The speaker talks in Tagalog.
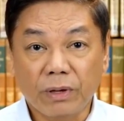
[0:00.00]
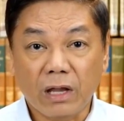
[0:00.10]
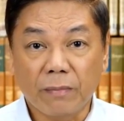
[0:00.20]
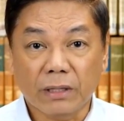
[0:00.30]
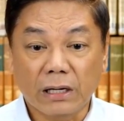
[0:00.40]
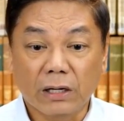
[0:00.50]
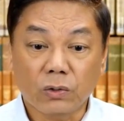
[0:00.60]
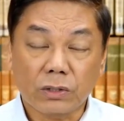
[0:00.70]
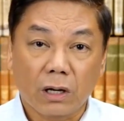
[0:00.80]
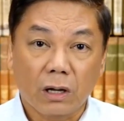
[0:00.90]
ang
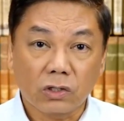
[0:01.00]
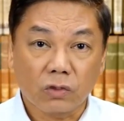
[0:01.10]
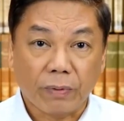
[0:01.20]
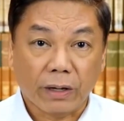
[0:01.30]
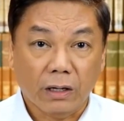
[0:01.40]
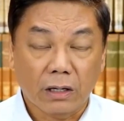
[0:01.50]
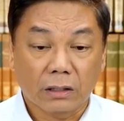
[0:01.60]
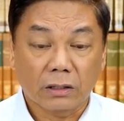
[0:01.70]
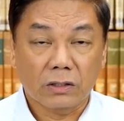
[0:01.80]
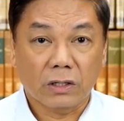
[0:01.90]
pinakamatalino sa lahat. So pakinggan
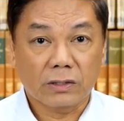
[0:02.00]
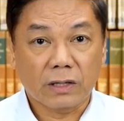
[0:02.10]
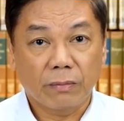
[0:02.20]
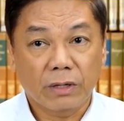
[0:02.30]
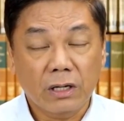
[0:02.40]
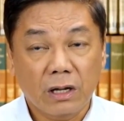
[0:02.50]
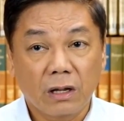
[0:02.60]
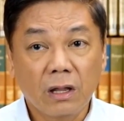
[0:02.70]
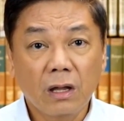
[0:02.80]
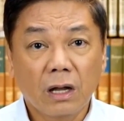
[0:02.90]
natin ang sinasabi niya.
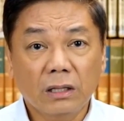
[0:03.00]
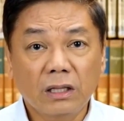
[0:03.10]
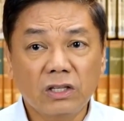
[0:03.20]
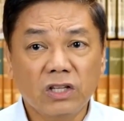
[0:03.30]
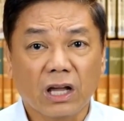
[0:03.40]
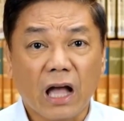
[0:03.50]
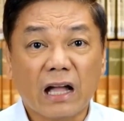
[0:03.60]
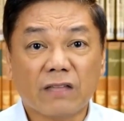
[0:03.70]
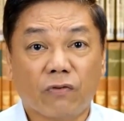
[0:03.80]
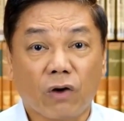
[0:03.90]
At hindi siya
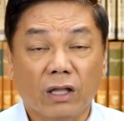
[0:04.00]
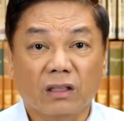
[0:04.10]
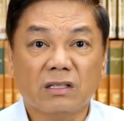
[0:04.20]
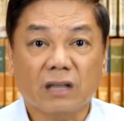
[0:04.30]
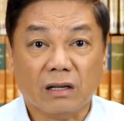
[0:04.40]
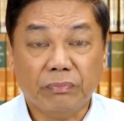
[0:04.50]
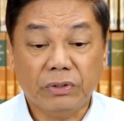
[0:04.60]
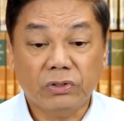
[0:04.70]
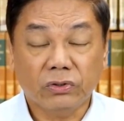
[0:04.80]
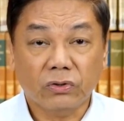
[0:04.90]
nag-advocate ng
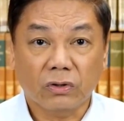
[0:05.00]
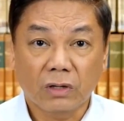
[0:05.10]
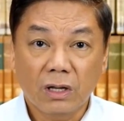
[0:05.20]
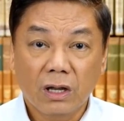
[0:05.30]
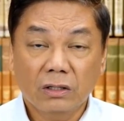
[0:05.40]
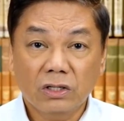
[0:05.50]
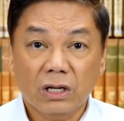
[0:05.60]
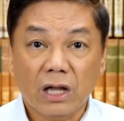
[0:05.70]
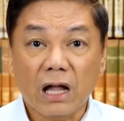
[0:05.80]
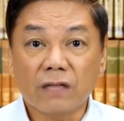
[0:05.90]
sakripisyo. Hindi siya
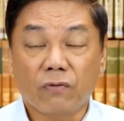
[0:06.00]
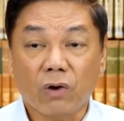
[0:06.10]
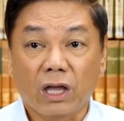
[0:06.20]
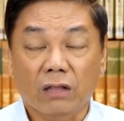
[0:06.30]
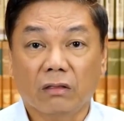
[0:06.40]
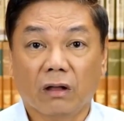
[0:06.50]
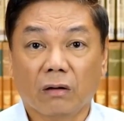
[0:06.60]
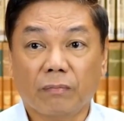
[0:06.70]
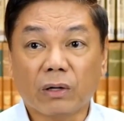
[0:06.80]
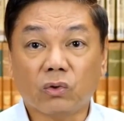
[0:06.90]
nag-advocate
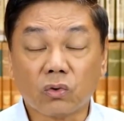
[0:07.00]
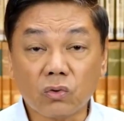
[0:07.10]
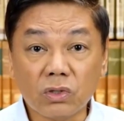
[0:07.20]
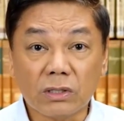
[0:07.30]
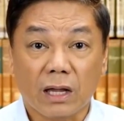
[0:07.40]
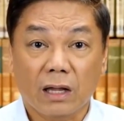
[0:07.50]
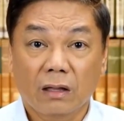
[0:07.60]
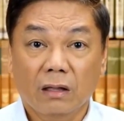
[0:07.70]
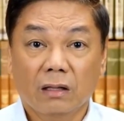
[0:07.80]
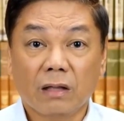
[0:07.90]
ng pagdurusa,
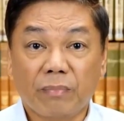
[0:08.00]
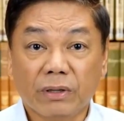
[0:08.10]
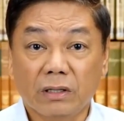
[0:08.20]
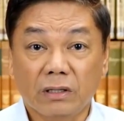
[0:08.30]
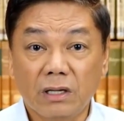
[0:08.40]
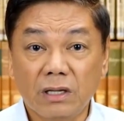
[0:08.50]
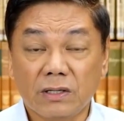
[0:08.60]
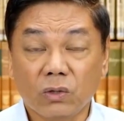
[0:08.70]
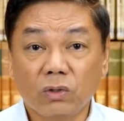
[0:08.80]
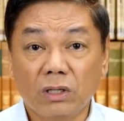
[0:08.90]
ng
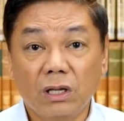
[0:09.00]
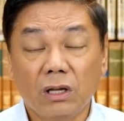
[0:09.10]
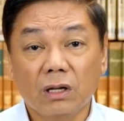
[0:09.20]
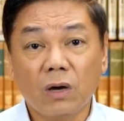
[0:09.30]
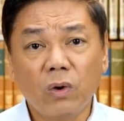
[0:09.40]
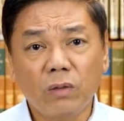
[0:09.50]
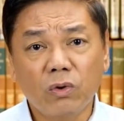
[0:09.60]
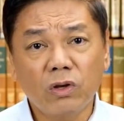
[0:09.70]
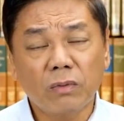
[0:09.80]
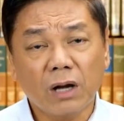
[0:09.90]
pagtitiis. Kundi gawin
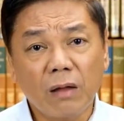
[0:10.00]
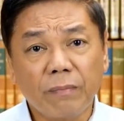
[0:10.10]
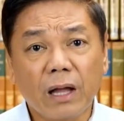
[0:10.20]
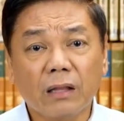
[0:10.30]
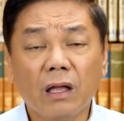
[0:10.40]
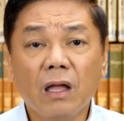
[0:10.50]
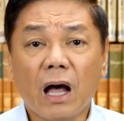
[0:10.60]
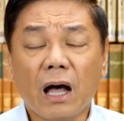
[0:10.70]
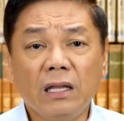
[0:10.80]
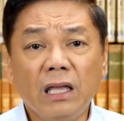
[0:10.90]
mo yung
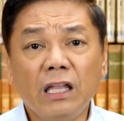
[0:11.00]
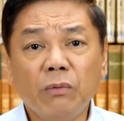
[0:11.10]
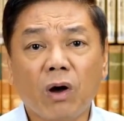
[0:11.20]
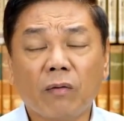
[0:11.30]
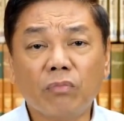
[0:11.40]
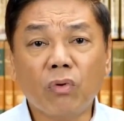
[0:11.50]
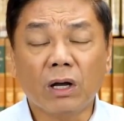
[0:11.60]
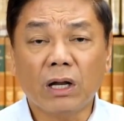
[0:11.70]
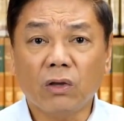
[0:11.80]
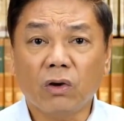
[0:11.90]
marapat, anihin mo ang
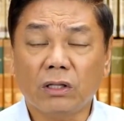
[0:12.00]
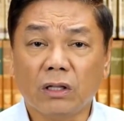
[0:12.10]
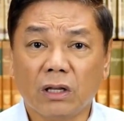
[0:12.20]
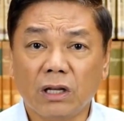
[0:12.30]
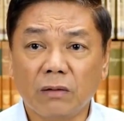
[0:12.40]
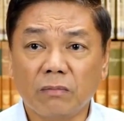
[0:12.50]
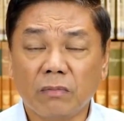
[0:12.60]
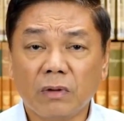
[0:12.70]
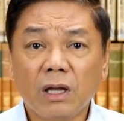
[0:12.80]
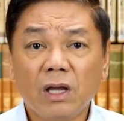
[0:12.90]
bunga ng iyong itinanim.
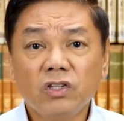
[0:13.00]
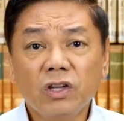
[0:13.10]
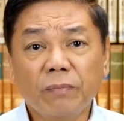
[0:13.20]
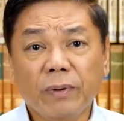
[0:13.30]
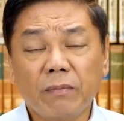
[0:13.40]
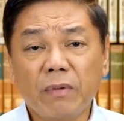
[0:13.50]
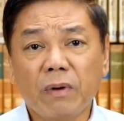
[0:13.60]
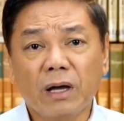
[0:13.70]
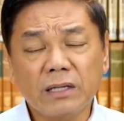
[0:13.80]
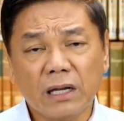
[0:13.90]
Siyempre, may
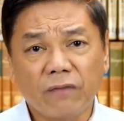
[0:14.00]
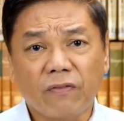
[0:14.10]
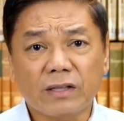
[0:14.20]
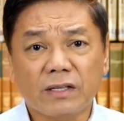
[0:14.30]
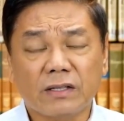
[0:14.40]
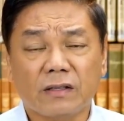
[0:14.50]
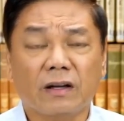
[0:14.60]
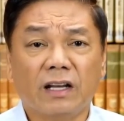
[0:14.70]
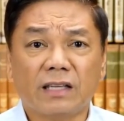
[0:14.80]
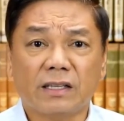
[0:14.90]
mga sacrifices that
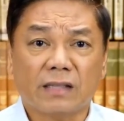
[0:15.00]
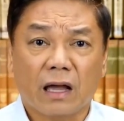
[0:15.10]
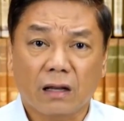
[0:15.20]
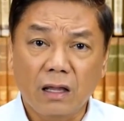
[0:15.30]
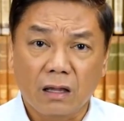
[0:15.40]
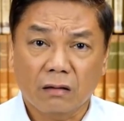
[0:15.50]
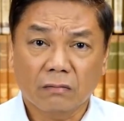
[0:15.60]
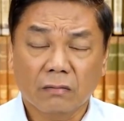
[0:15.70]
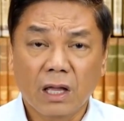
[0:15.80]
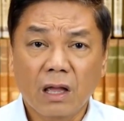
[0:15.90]
are necessary.
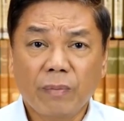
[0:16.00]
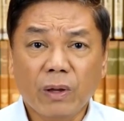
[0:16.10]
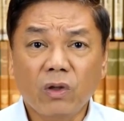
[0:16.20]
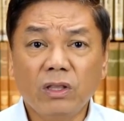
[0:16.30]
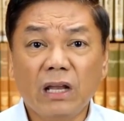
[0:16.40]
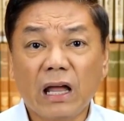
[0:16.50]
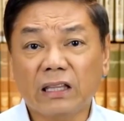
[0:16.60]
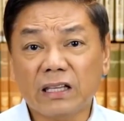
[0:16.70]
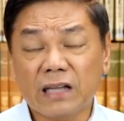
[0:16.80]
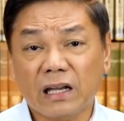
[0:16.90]
Pero hindi
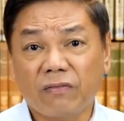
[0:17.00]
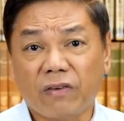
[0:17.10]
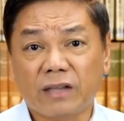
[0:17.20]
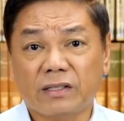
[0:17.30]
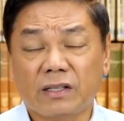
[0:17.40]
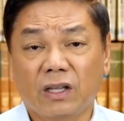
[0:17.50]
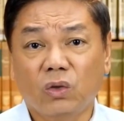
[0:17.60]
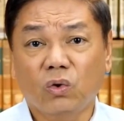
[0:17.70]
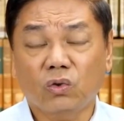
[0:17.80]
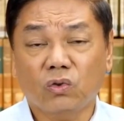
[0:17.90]
lahat ng sacrifices na
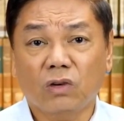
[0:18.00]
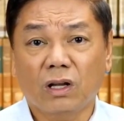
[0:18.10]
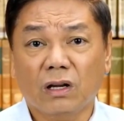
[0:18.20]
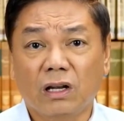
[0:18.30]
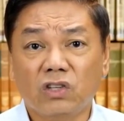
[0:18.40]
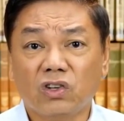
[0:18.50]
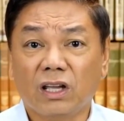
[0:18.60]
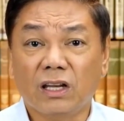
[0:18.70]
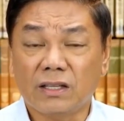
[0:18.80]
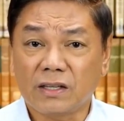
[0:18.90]
itinuturo ng religion
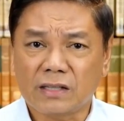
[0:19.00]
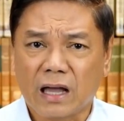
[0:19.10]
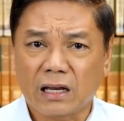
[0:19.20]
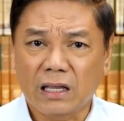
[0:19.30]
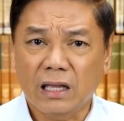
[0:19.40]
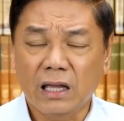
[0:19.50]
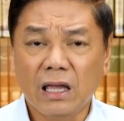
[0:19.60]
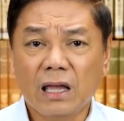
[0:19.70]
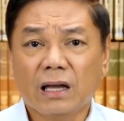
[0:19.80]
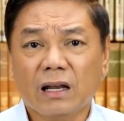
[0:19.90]
ay necessary.
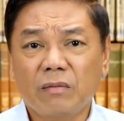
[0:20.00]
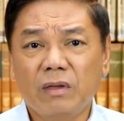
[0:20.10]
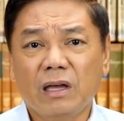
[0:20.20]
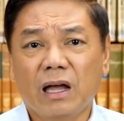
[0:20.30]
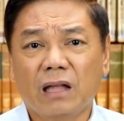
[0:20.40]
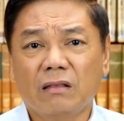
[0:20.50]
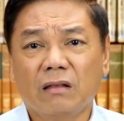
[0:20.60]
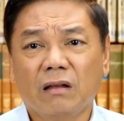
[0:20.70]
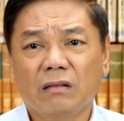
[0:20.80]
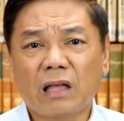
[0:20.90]
Karamihan,
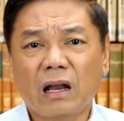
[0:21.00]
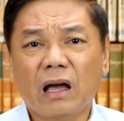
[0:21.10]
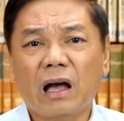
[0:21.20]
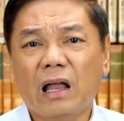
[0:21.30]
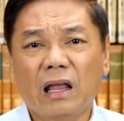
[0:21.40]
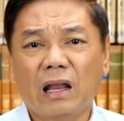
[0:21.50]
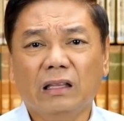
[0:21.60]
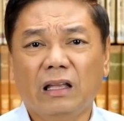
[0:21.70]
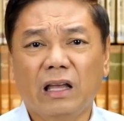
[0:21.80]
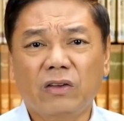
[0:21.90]
dahil akala
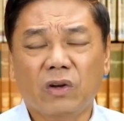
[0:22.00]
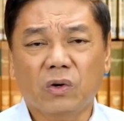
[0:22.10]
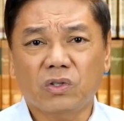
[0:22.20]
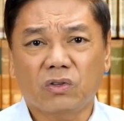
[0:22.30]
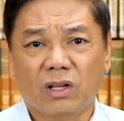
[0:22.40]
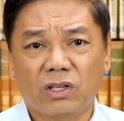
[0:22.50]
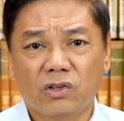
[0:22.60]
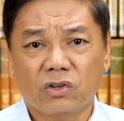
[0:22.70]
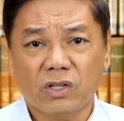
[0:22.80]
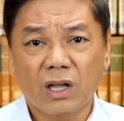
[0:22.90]
lang nila yun ang gusto ng
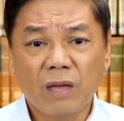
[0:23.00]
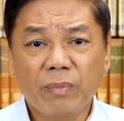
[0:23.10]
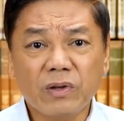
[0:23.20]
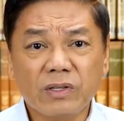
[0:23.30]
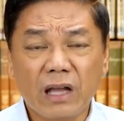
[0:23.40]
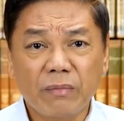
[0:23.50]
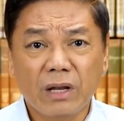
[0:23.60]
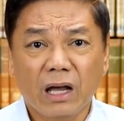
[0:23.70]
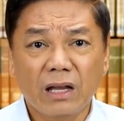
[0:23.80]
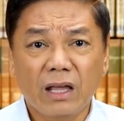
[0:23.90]
Diyos. Pero
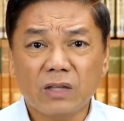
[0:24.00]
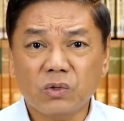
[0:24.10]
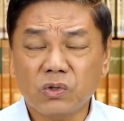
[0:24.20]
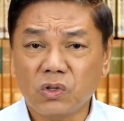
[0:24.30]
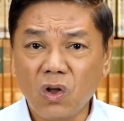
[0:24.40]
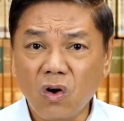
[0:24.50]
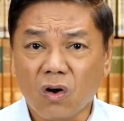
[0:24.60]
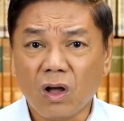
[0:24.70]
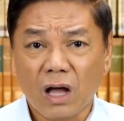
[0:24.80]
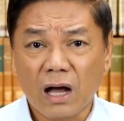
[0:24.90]
sinabi na nga ni Jesus,
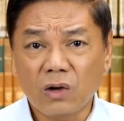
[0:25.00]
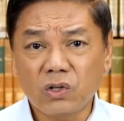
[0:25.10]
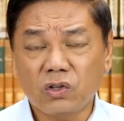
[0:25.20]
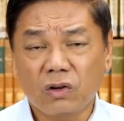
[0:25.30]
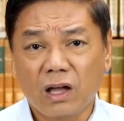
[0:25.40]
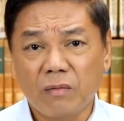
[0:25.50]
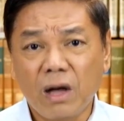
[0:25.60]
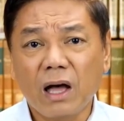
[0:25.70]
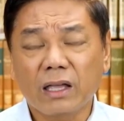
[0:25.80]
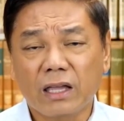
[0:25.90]
no, ang gusto ng
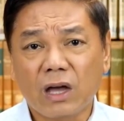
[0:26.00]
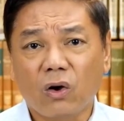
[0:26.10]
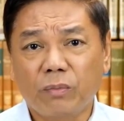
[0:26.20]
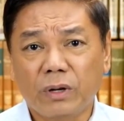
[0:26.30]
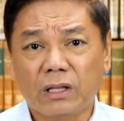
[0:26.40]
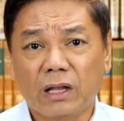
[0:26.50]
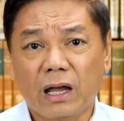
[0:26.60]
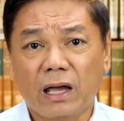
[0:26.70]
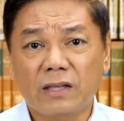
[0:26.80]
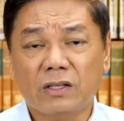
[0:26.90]
Ama, kaya niya ako
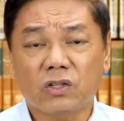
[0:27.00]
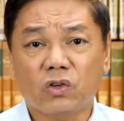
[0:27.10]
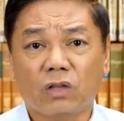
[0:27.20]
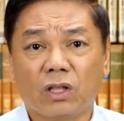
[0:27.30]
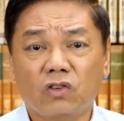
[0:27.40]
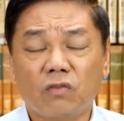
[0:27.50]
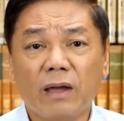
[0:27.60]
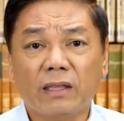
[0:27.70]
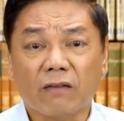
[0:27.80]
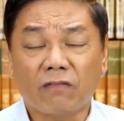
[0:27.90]
ipinadala is that so that you
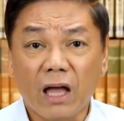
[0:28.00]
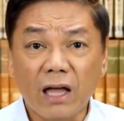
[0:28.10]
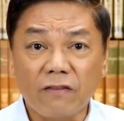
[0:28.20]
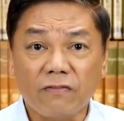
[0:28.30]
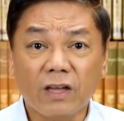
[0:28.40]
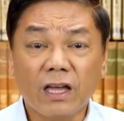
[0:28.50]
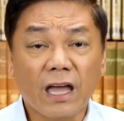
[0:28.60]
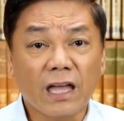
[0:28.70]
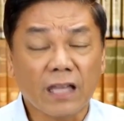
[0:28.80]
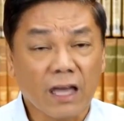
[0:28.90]
might have life
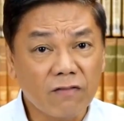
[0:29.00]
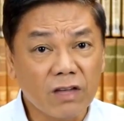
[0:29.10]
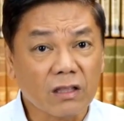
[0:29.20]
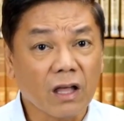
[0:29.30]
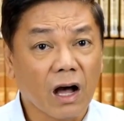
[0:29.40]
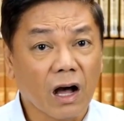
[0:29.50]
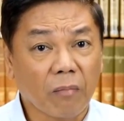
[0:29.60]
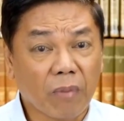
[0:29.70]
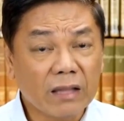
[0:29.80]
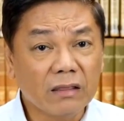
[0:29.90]
and have it
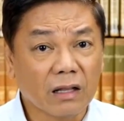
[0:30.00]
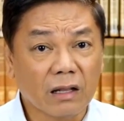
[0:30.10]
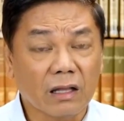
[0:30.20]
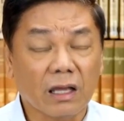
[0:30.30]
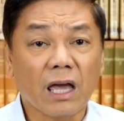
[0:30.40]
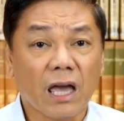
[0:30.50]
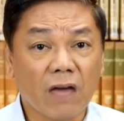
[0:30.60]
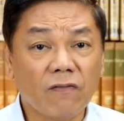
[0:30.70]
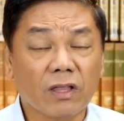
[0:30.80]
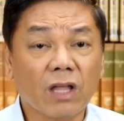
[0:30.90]
abundantly,
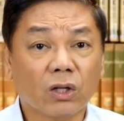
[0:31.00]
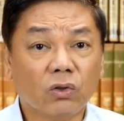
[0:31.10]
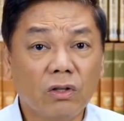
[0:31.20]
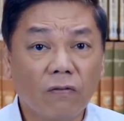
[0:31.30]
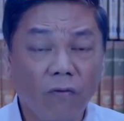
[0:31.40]
have it to the